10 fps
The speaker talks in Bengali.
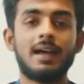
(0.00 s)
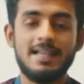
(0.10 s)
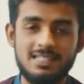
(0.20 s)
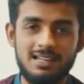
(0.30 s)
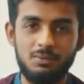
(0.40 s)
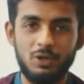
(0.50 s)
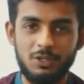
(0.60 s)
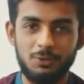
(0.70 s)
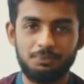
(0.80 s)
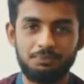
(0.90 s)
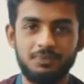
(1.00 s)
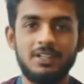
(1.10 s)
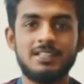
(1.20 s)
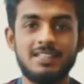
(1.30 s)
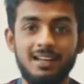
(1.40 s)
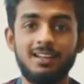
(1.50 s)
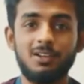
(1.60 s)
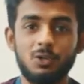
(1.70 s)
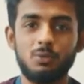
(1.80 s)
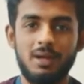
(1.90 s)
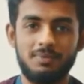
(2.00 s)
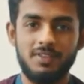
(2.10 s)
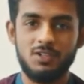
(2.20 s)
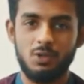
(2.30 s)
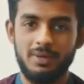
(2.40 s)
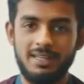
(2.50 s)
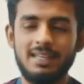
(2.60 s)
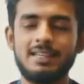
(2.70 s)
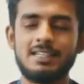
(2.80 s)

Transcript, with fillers: আসসালামু আলাইকুম চালডাল ডট কমে আপনাদের সবাইকে